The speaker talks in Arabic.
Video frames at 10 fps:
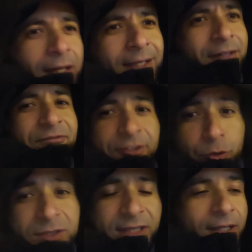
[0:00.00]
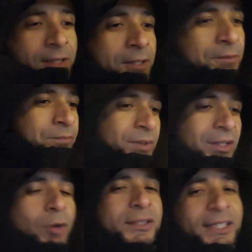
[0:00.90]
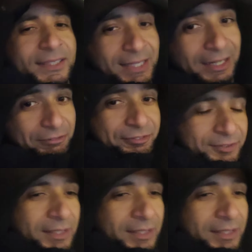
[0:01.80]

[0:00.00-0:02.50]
لكن في روسيا الوضع اختلف